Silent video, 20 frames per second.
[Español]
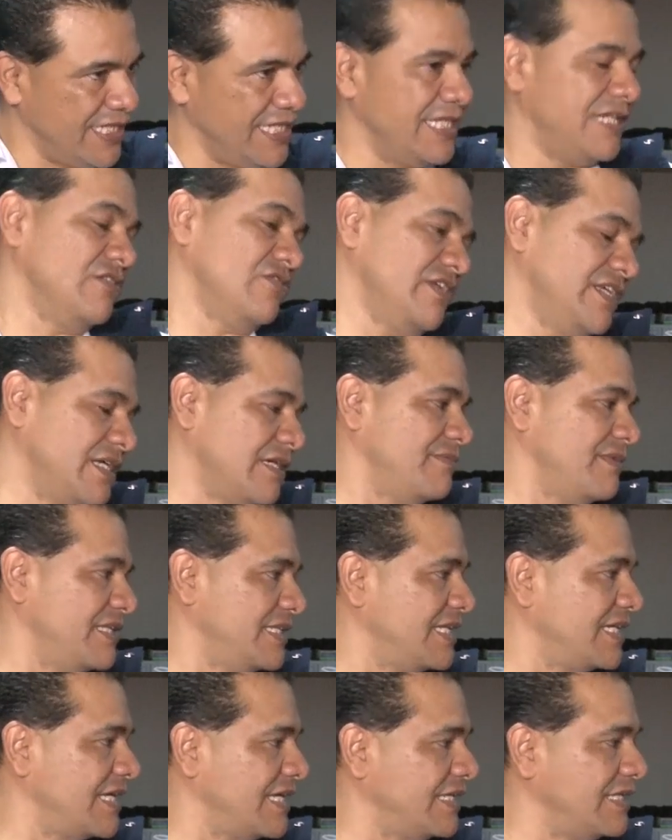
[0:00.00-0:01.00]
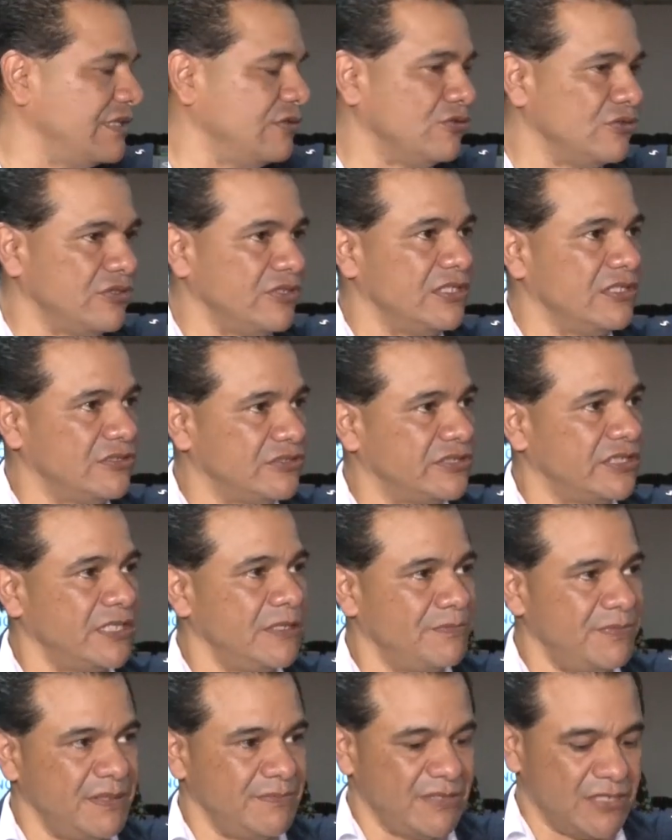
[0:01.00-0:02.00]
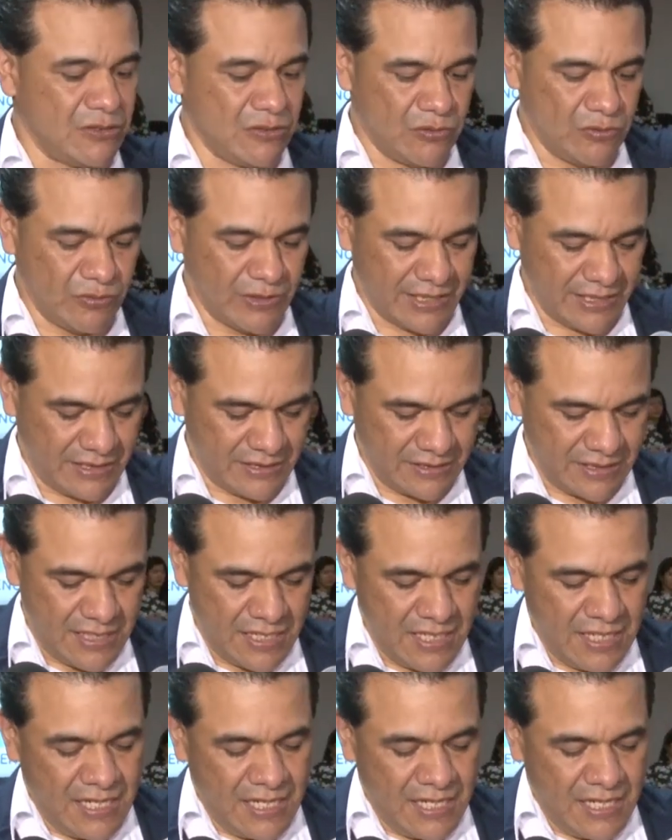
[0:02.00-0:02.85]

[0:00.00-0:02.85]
Él, lógicamente, queda en uno de los tres primeros lugares.